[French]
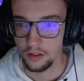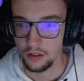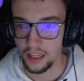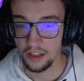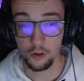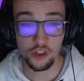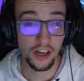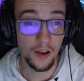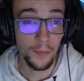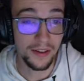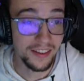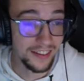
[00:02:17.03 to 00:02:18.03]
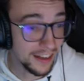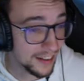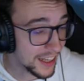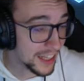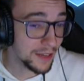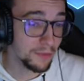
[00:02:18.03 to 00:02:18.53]
Et non, je l'avais pas, c'était la
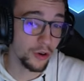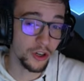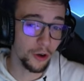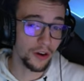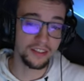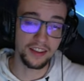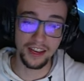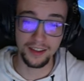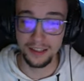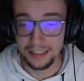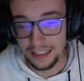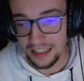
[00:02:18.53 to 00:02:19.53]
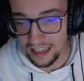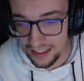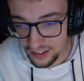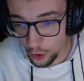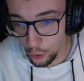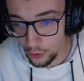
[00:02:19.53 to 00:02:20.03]
dernière qui me manquait en SR. Let's
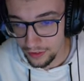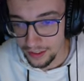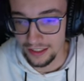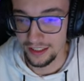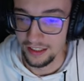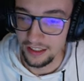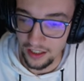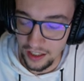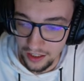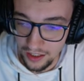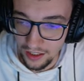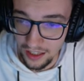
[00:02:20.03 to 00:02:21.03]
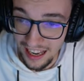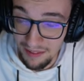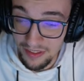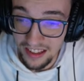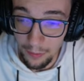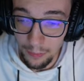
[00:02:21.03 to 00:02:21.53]
go euh, Elle me
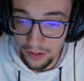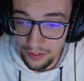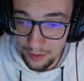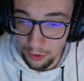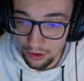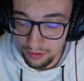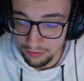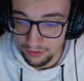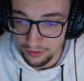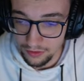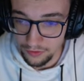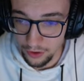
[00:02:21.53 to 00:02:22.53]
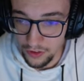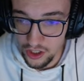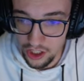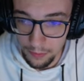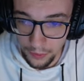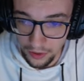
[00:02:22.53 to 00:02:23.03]
sert pas vraiment. En vrai, je
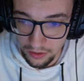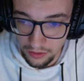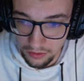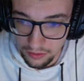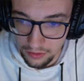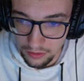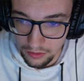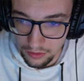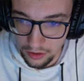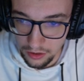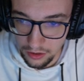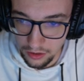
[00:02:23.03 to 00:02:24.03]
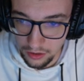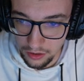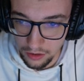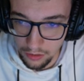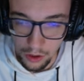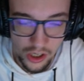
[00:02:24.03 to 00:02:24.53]
sais pas.
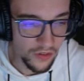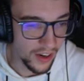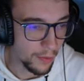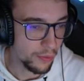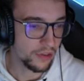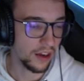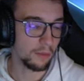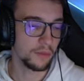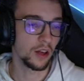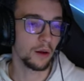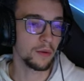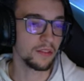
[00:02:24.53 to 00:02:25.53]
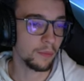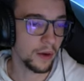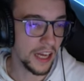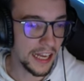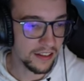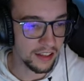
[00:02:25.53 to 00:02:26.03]
Euh, ouais, je verrai plus tard. Mais normalement, ça va
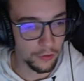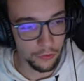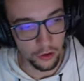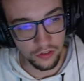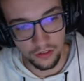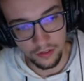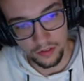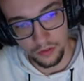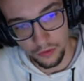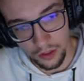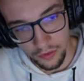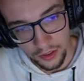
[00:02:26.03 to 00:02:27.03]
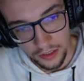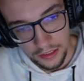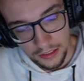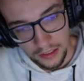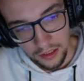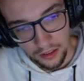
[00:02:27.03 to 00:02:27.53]
elle très forte si vous l'avez.
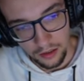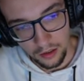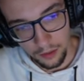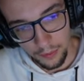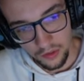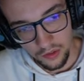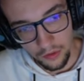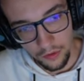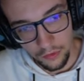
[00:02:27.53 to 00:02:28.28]
Euh, parce qu'elle va vous